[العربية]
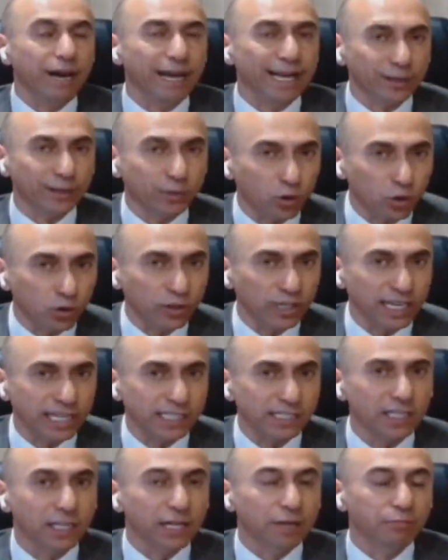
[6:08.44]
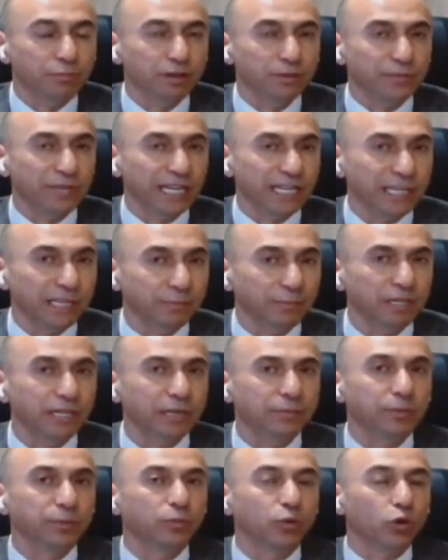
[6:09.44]
مع الكونغرس يعني
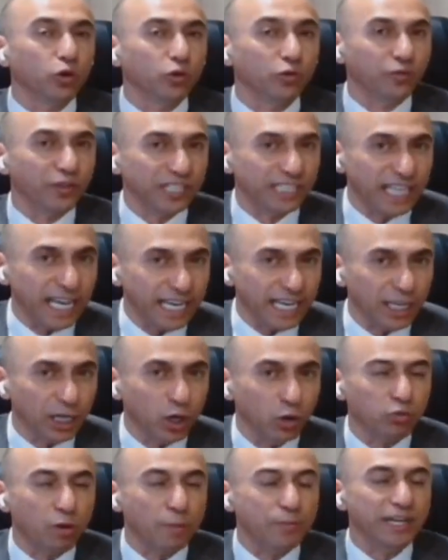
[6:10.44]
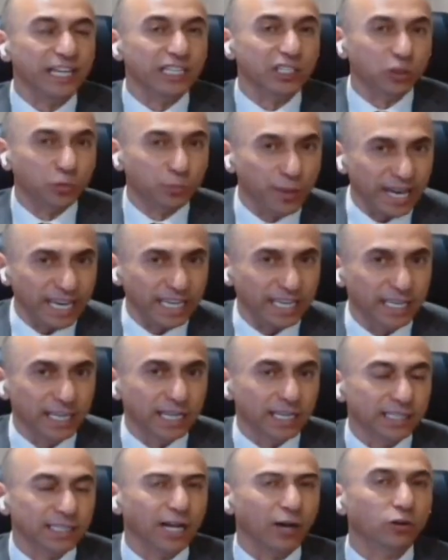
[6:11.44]
بغرفتيه وبحزبيه
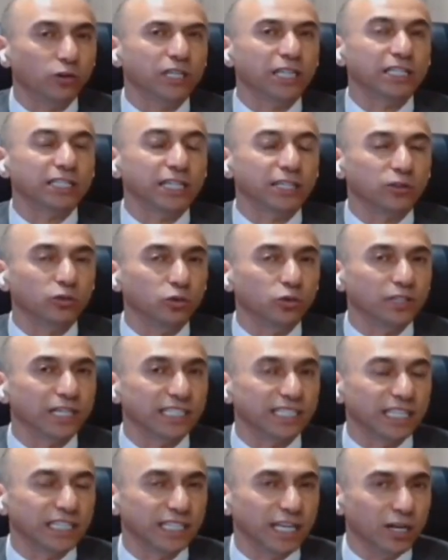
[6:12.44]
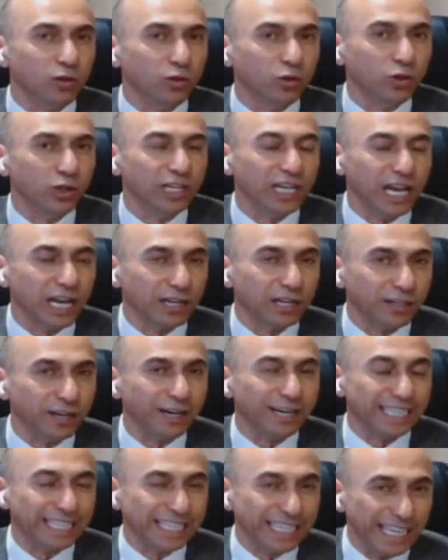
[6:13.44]
دعوا يدعون نتنياهو الى
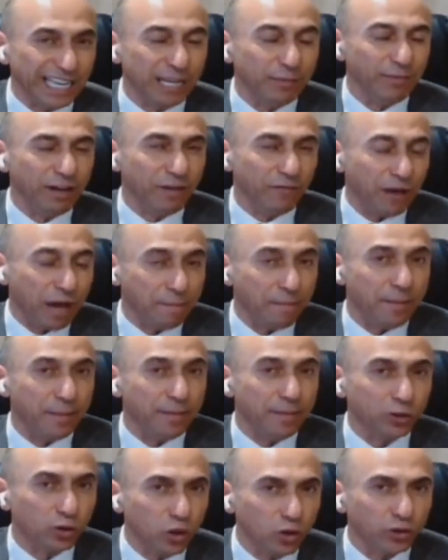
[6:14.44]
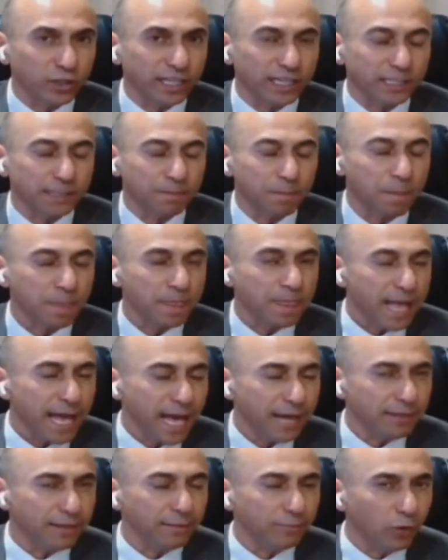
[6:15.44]
القاء كلمه امام الكونغرس
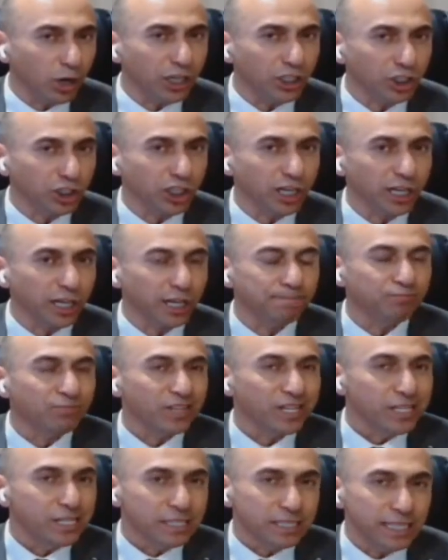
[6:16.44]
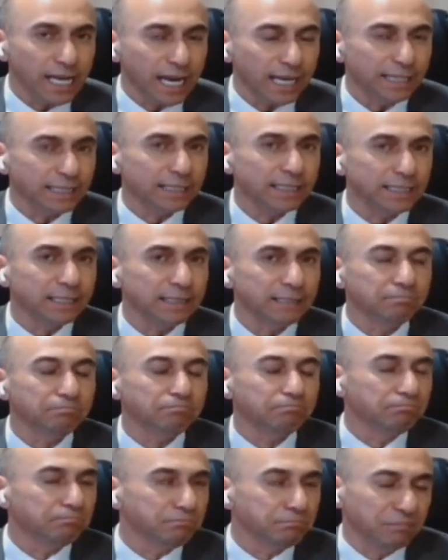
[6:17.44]
هذا مؤشر يعني
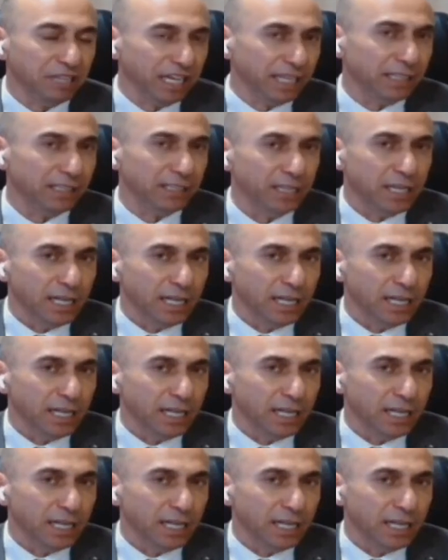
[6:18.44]
يعني